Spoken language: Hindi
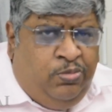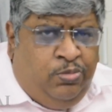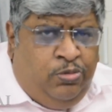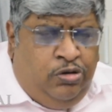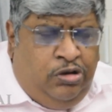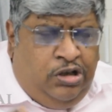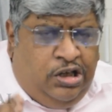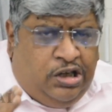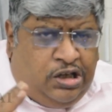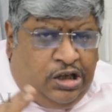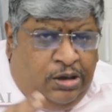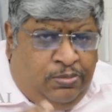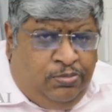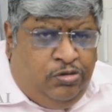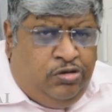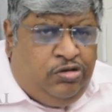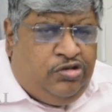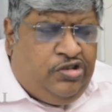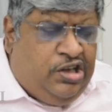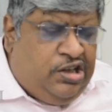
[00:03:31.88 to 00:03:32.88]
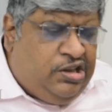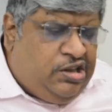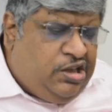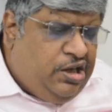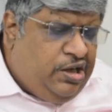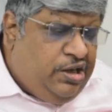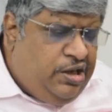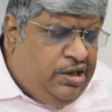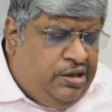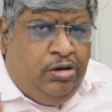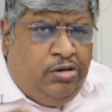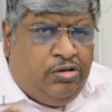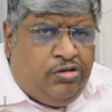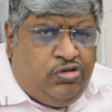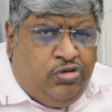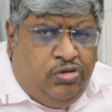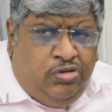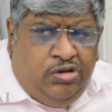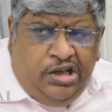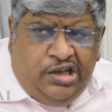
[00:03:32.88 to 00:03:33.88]
मूल्य कम हो जाता है और
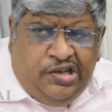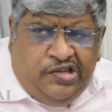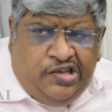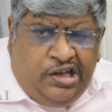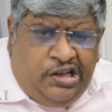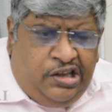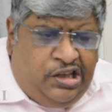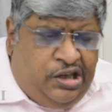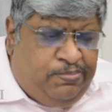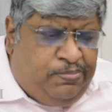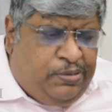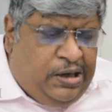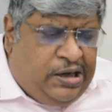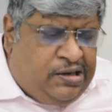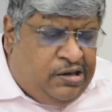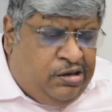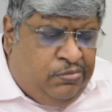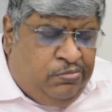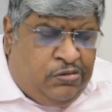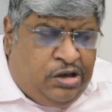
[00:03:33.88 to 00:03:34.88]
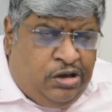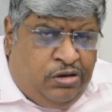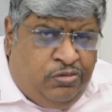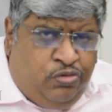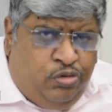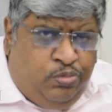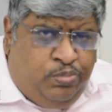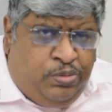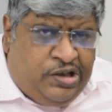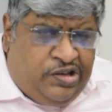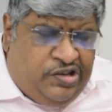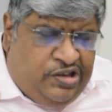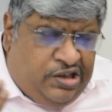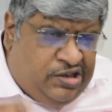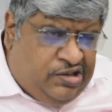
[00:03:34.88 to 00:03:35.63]
सोना चांदी प्लैटिनम का ऊपर